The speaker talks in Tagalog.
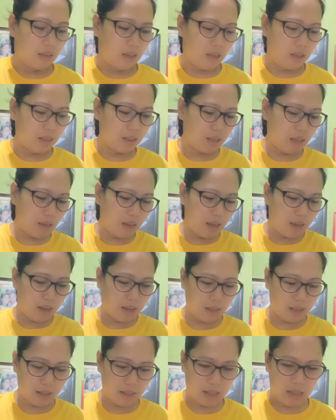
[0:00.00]
And
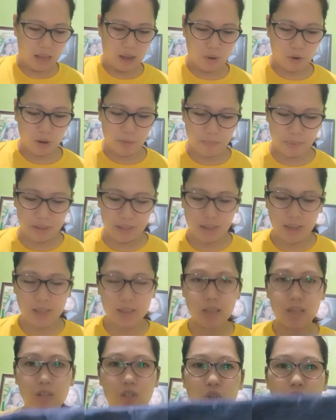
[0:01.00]
then, uh, open
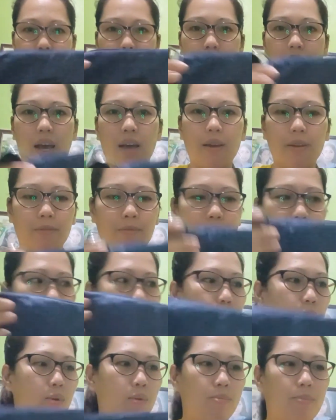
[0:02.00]
natin siya.
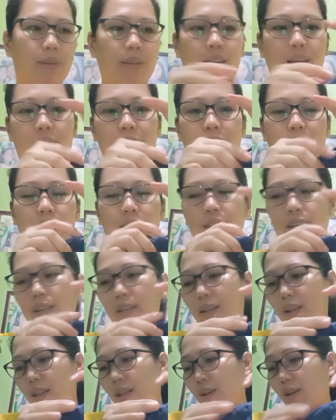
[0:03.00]
Open natin.
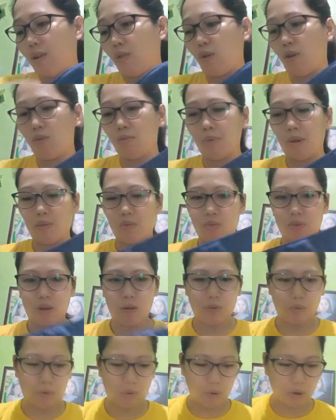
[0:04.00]
Tignan natin ano meron sa
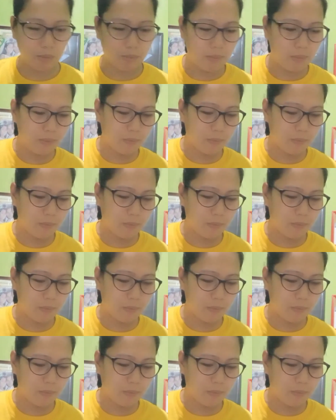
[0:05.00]
loob.